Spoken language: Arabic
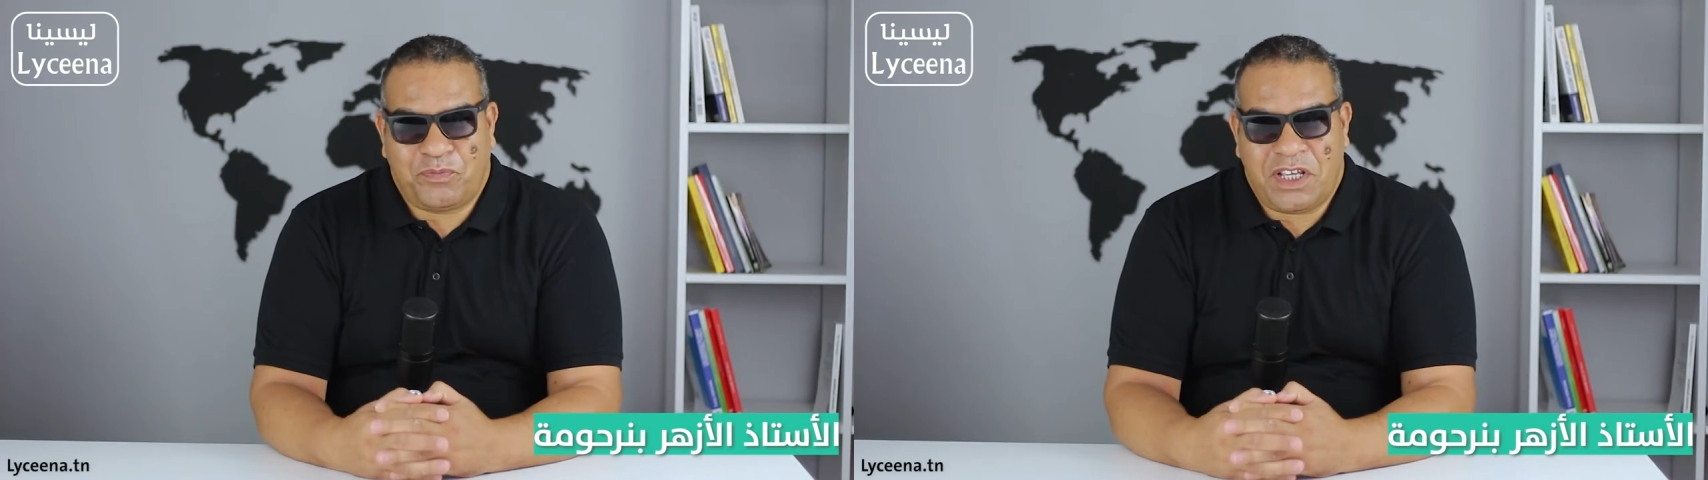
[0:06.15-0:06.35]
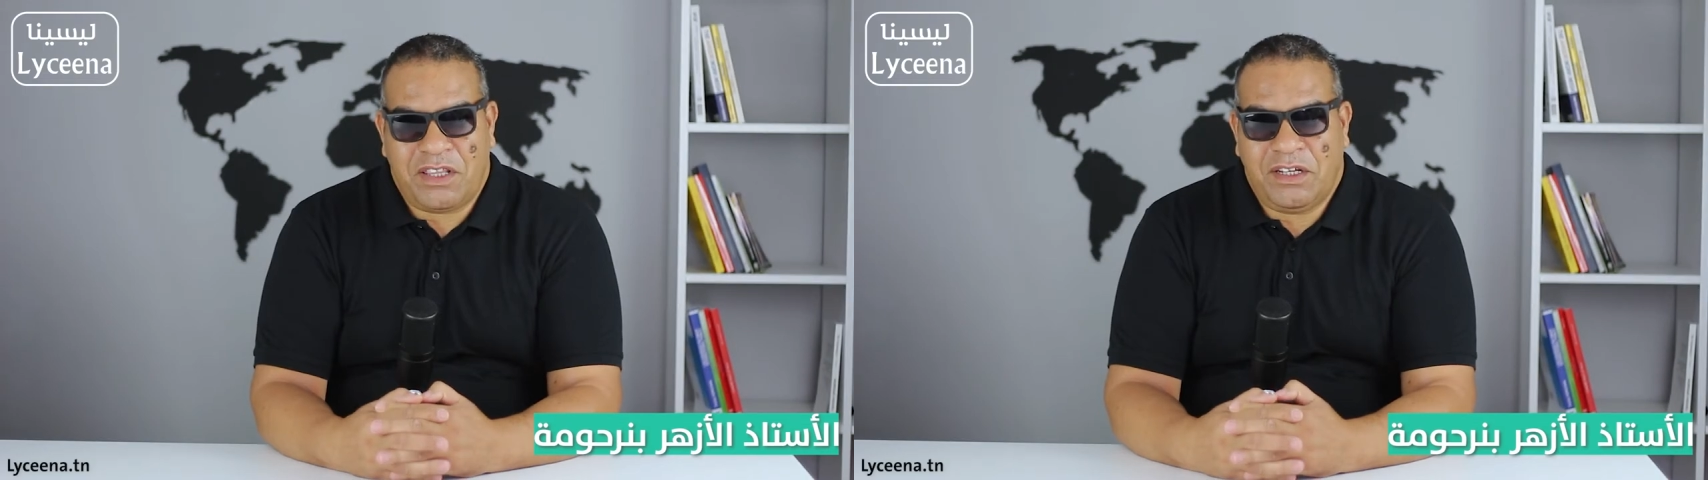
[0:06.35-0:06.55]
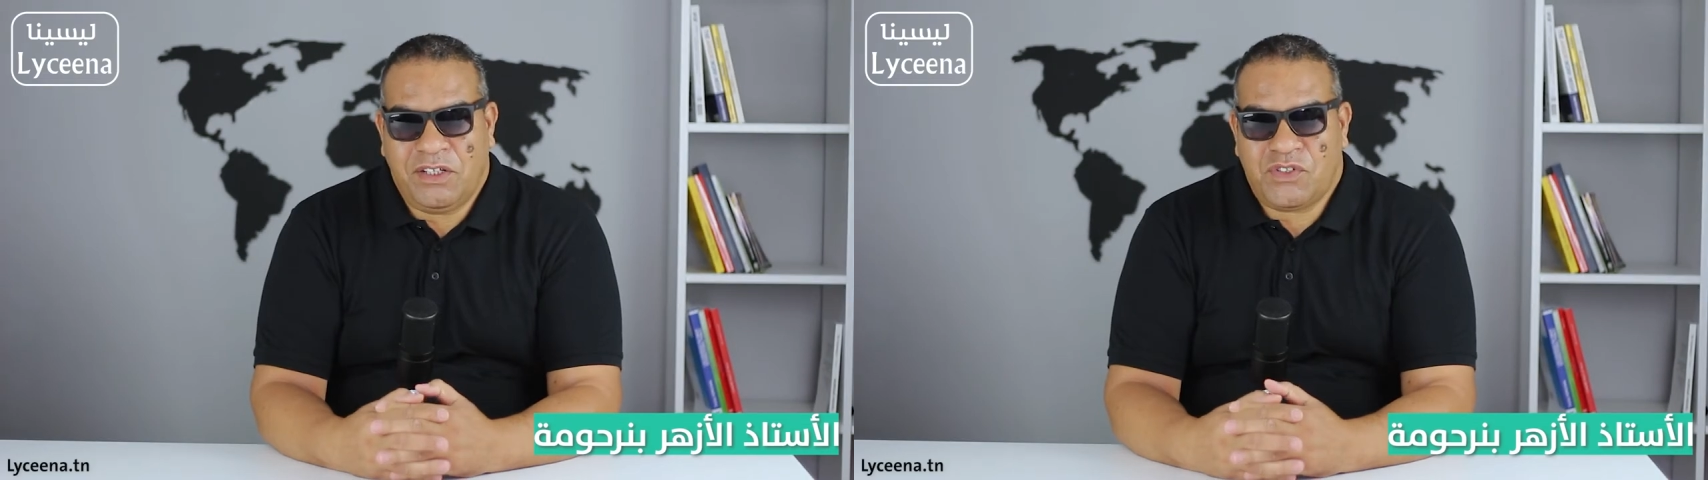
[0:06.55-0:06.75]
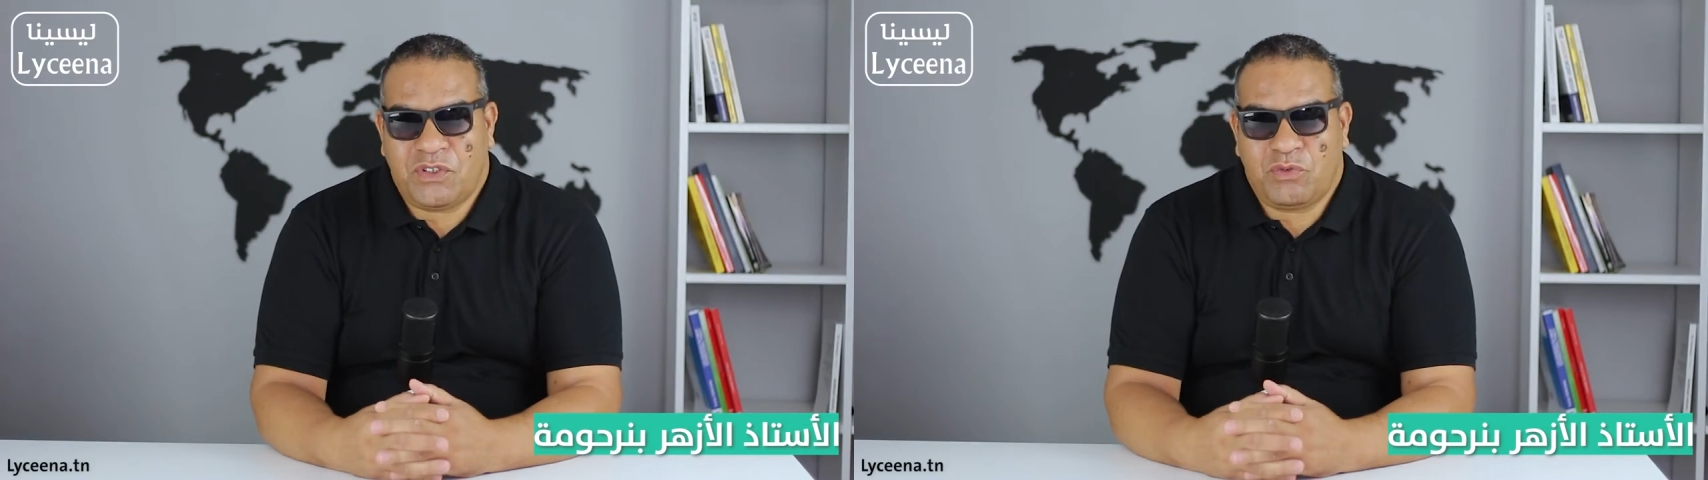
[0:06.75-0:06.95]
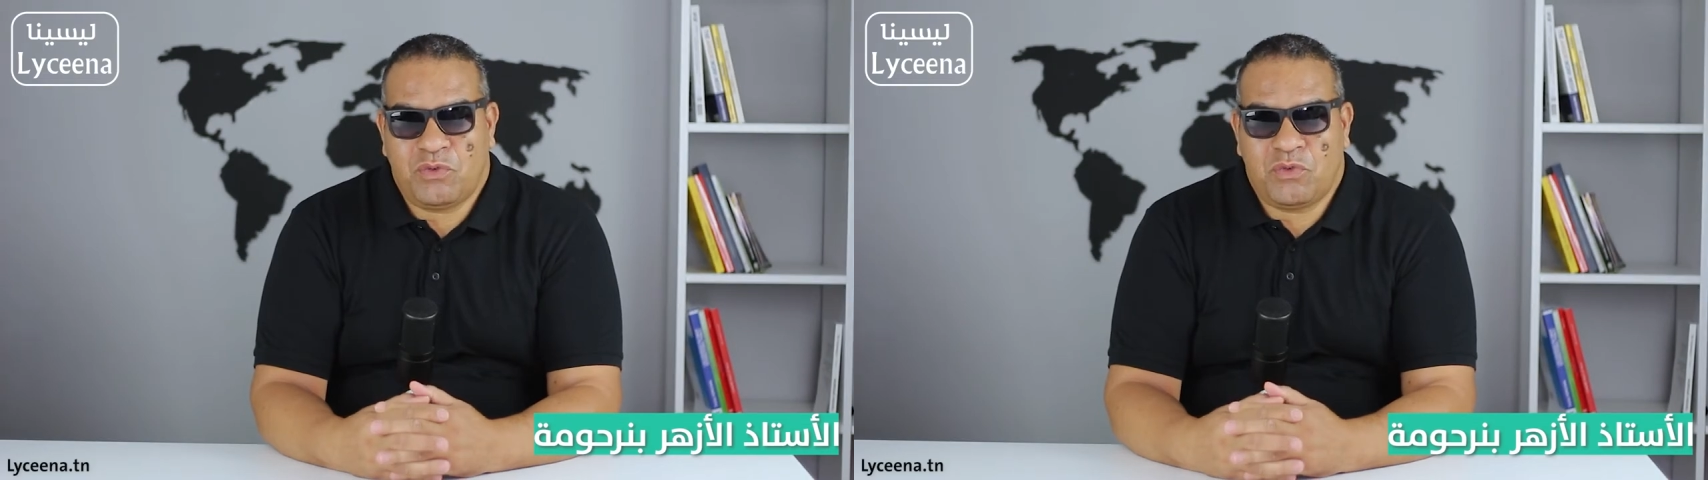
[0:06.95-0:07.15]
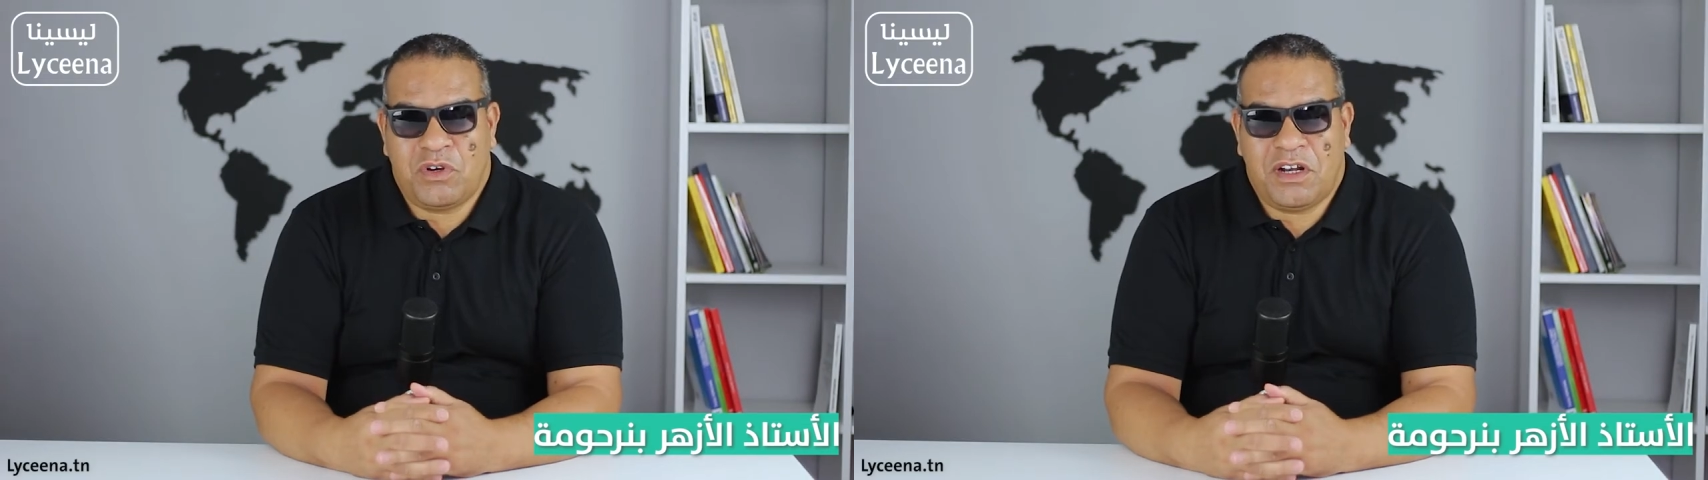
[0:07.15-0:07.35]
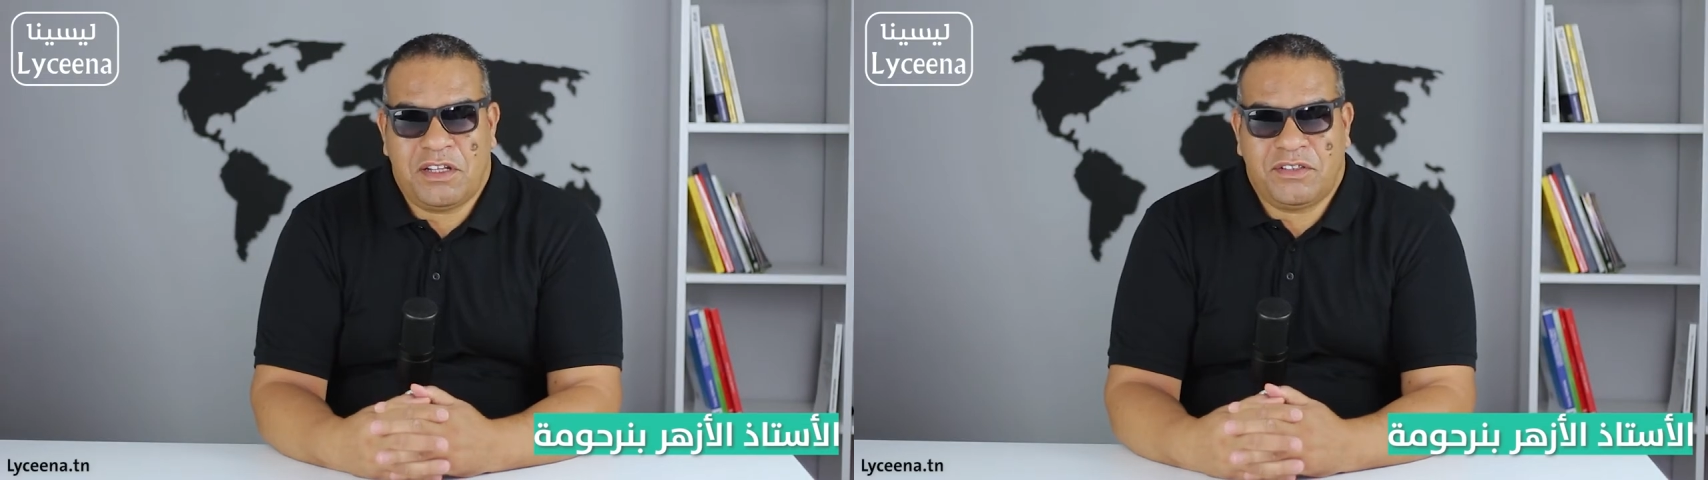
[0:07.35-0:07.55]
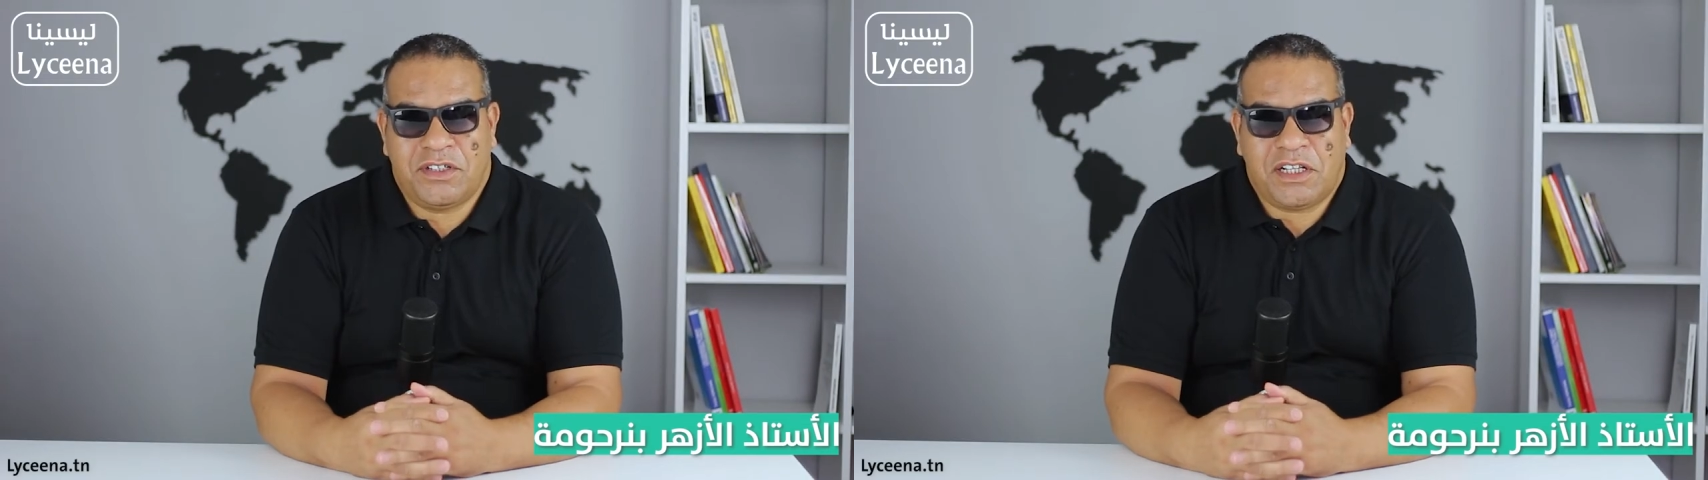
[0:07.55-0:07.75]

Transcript: هذه الحصة الأولى التي